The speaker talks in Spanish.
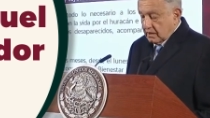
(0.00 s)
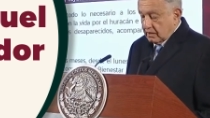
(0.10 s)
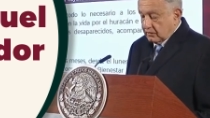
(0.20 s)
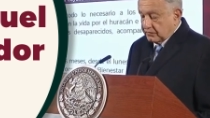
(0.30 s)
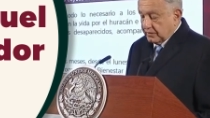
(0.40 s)

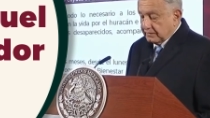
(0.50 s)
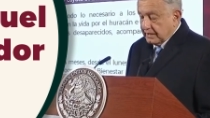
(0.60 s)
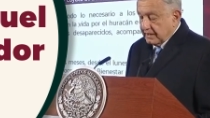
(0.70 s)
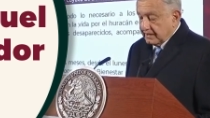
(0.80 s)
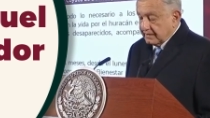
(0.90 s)
a los
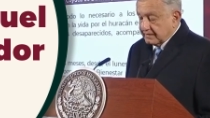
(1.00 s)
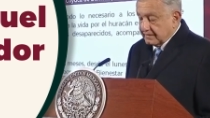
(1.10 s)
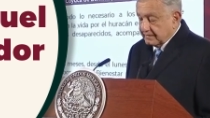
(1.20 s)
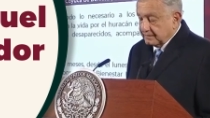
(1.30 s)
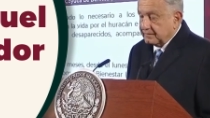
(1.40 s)

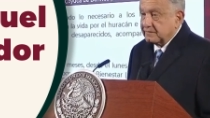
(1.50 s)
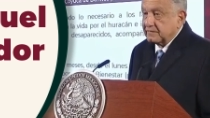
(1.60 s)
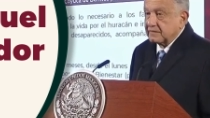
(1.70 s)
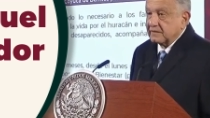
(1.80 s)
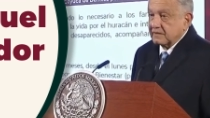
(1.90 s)
familiares
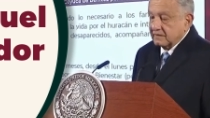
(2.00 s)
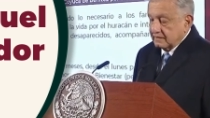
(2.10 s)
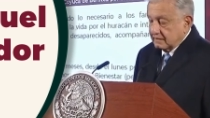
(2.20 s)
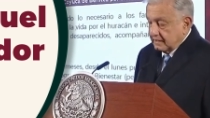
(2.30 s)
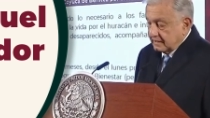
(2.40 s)

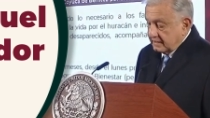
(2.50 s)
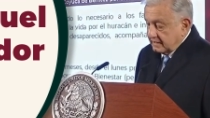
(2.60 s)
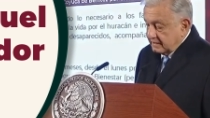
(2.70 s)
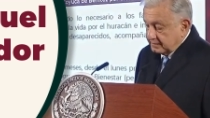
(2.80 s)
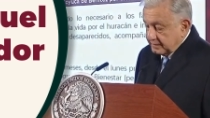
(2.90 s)
de
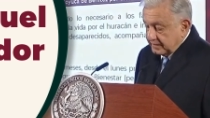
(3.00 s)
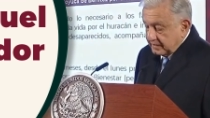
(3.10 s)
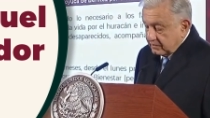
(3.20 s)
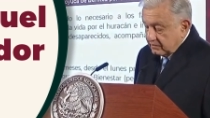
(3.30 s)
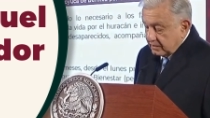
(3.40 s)
quienes
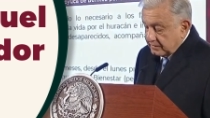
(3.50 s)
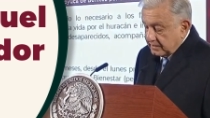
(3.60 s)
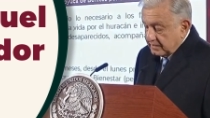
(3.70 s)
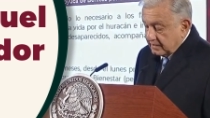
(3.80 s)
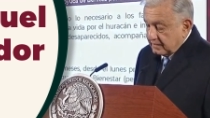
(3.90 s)
perdieron la
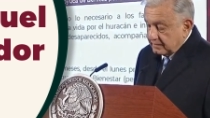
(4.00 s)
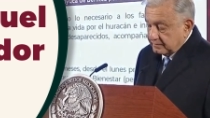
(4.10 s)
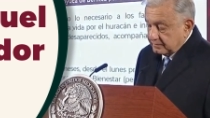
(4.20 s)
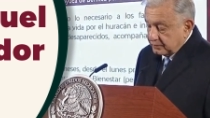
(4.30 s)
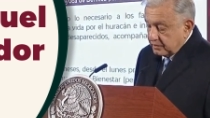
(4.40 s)
vida
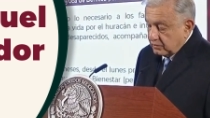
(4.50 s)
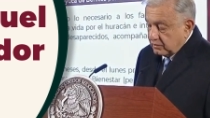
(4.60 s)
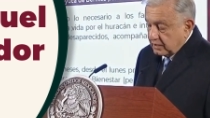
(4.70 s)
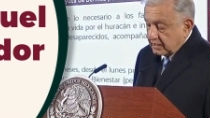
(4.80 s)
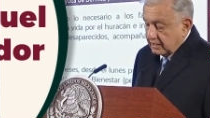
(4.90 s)
por el
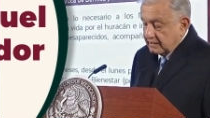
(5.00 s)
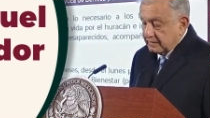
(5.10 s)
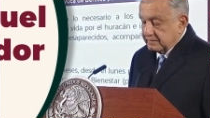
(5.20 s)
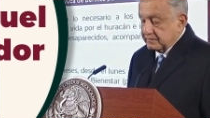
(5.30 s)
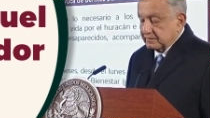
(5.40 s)

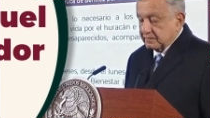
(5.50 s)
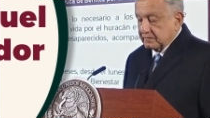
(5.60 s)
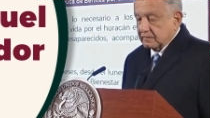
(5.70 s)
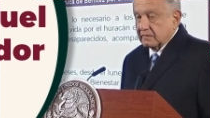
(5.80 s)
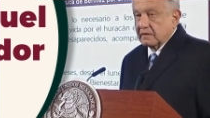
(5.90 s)
huracán
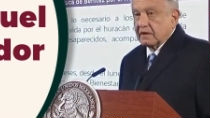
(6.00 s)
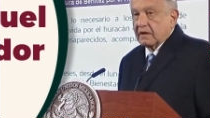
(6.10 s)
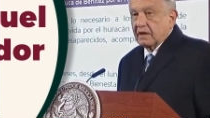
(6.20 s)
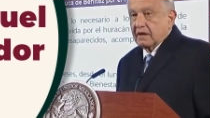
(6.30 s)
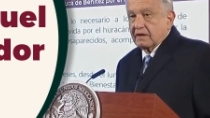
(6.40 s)

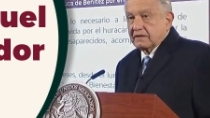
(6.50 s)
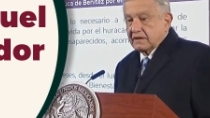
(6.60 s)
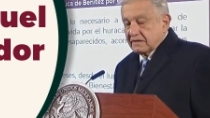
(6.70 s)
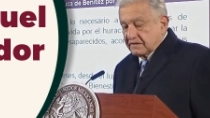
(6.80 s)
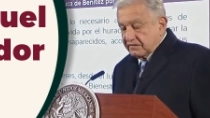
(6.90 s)
e
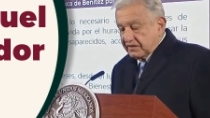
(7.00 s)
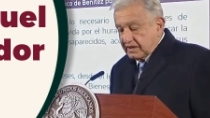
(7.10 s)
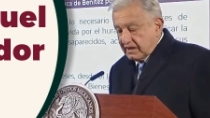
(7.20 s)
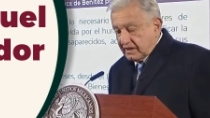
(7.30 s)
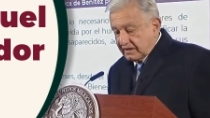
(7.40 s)

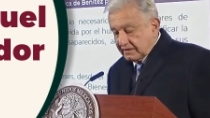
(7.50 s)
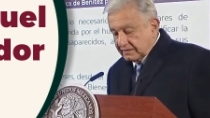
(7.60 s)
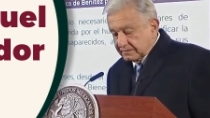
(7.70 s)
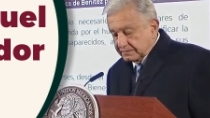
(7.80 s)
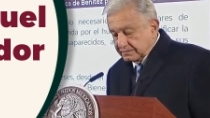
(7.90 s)

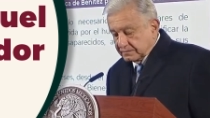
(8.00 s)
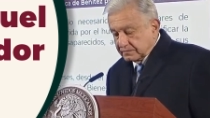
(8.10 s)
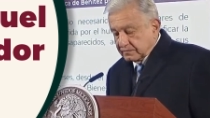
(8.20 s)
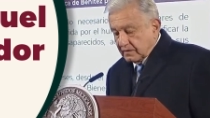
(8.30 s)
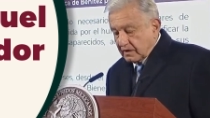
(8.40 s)
intensificar
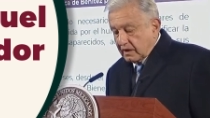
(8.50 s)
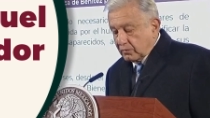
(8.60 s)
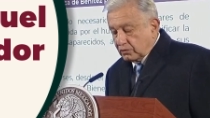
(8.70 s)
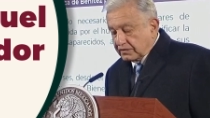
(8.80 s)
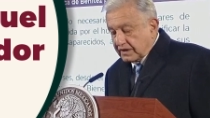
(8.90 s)
la
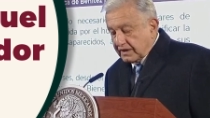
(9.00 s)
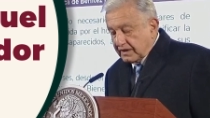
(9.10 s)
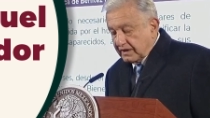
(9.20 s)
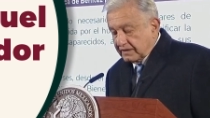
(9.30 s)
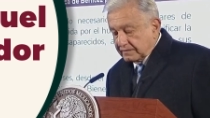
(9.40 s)

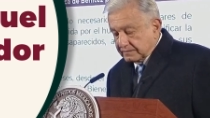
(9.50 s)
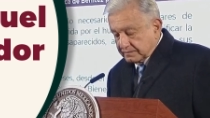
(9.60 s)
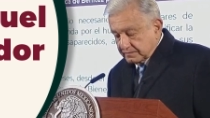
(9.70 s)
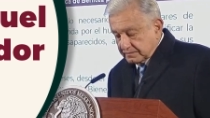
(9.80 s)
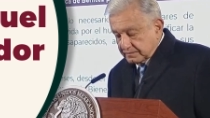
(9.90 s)
búsqueda
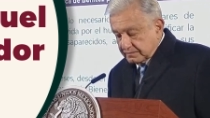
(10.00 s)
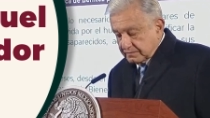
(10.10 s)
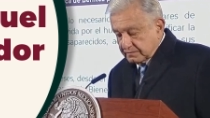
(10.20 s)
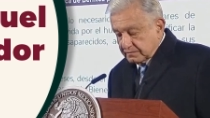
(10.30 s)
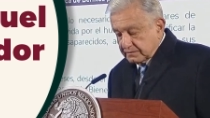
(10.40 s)

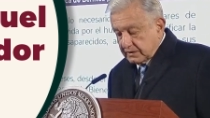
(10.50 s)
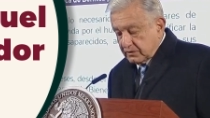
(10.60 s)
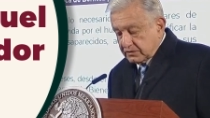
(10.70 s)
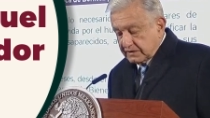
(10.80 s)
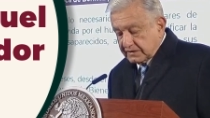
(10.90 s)
de
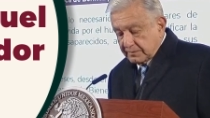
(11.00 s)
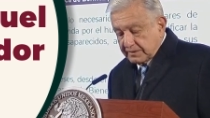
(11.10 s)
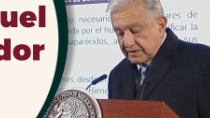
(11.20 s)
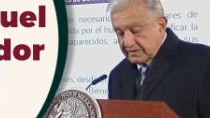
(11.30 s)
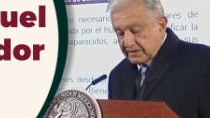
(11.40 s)
los
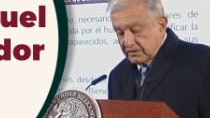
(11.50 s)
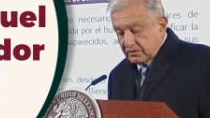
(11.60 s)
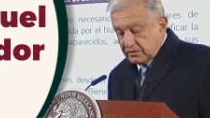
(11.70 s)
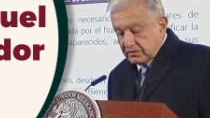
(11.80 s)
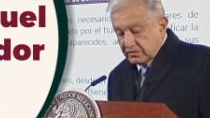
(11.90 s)

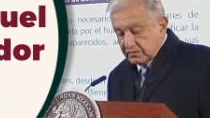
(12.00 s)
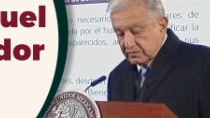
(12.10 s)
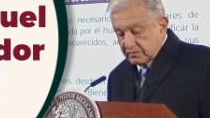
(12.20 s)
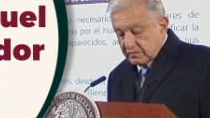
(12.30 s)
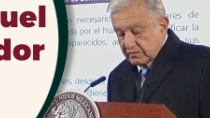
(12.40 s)
desaparecidos,
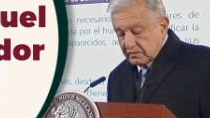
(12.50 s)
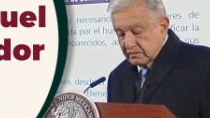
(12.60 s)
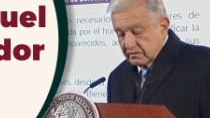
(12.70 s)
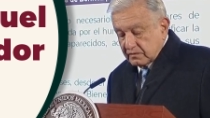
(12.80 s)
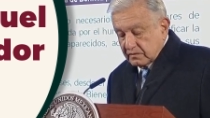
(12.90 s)

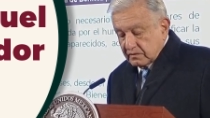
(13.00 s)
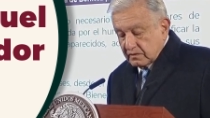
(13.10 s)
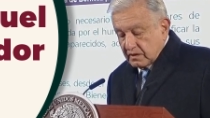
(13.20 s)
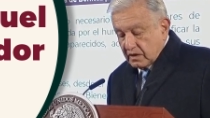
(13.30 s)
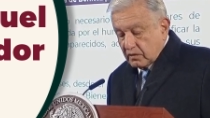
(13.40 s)

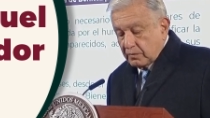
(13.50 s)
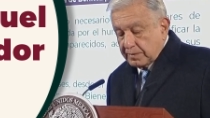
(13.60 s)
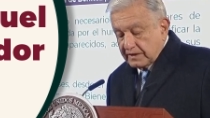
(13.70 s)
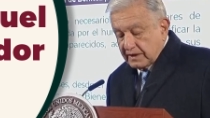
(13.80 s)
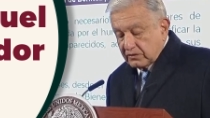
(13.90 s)

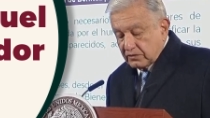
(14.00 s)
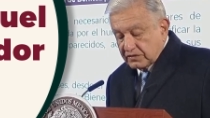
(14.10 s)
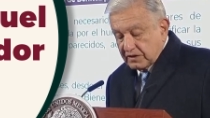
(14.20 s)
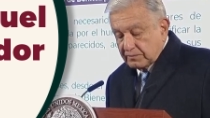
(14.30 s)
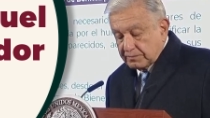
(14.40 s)
acompañando
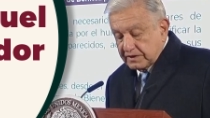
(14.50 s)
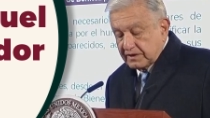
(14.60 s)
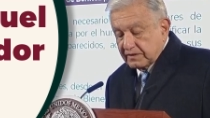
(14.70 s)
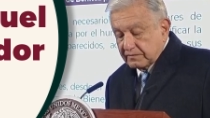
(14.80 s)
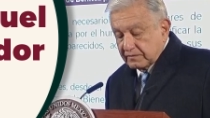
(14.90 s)

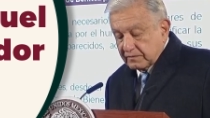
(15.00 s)
siempre